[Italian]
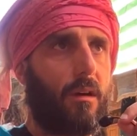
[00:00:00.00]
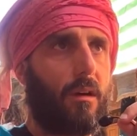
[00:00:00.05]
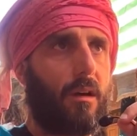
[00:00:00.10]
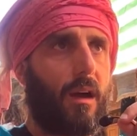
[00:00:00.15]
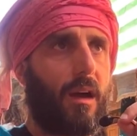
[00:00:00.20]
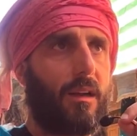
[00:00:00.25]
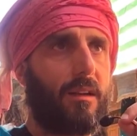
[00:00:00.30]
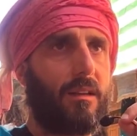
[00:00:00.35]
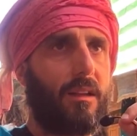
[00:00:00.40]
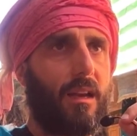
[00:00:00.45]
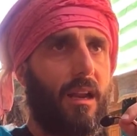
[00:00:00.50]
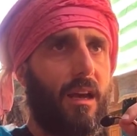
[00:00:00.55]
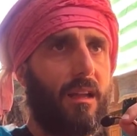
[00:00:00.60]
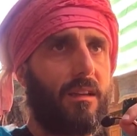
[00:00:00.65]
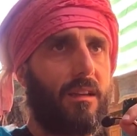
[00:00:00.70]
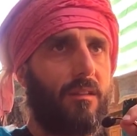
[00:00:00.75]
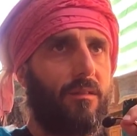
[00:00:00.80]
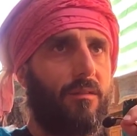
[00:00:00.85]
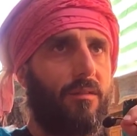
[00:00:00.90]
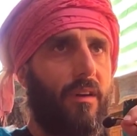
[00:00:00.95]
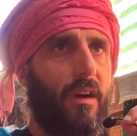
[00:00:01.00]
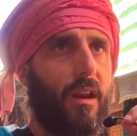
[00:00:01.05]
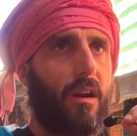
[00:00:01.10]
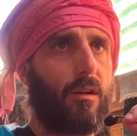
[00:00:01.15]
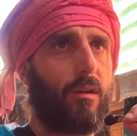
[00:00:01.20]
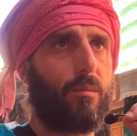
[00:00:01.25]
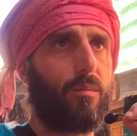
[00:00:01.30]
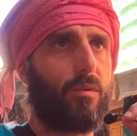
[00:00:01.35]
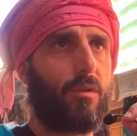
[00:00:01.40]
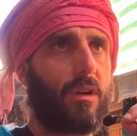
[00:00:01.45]
Al di là di
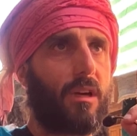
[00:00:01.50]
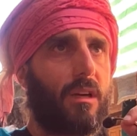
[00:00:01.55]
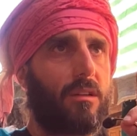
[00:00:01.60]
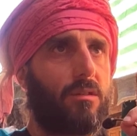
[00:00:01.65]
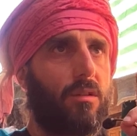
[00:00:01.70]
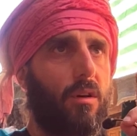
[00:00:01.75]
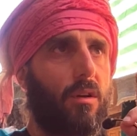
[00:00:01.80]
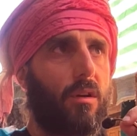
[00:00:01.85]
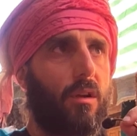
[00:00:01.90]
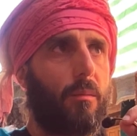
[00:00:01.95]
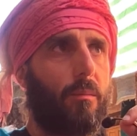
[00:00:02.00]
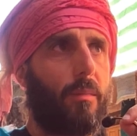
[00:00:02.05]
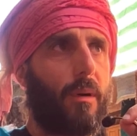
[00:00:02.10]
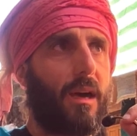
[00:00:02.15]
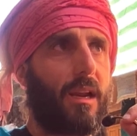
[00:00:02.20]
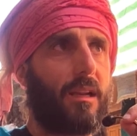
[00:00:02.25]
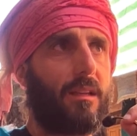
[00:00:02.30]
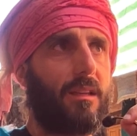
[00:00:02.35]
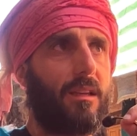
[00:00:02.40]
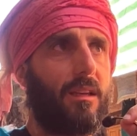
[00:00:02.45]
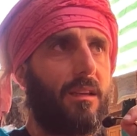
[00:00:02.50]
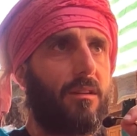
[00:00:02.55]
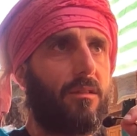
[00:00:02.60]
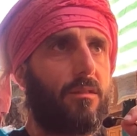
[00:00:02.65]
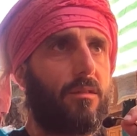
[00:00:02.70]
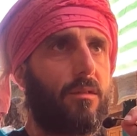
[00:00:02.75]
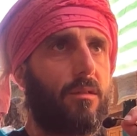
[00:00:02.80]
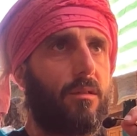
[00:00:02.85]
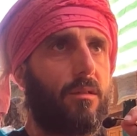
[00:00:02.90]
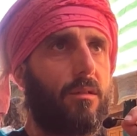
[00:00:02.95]
inferno, purgatorio e
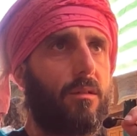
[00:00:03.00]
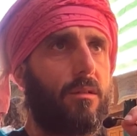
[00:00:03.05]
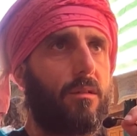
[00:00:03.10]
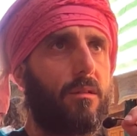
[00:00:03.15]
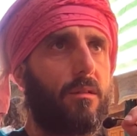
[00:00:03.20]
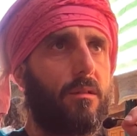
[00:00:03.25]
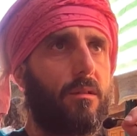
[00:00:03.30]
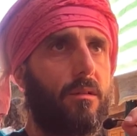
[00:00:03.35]
paradiso,